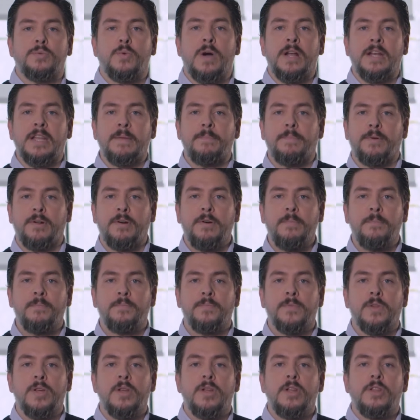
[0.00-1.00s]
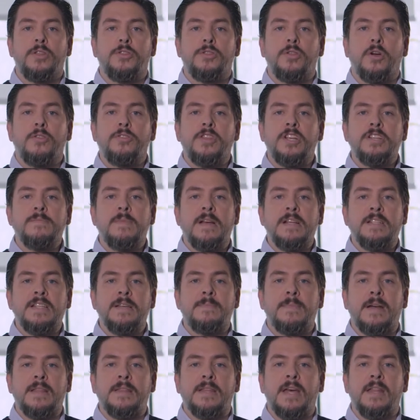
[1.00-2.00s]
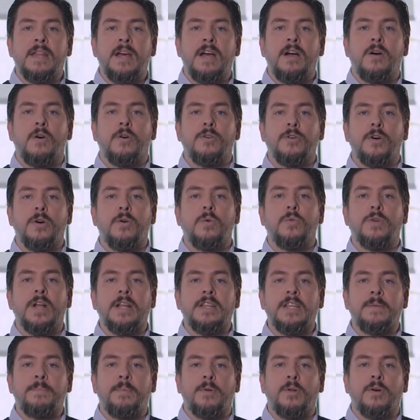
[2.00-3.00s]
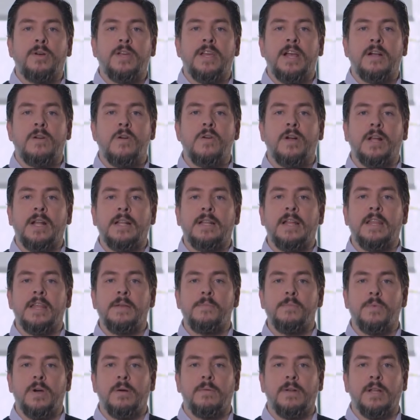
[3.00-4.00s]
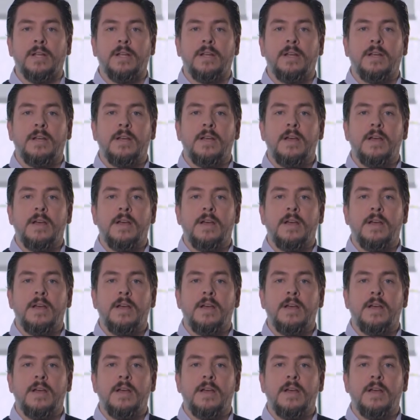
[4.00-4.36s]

One y Pro, dónde es más demandada o no una tipología concreta de inmueble.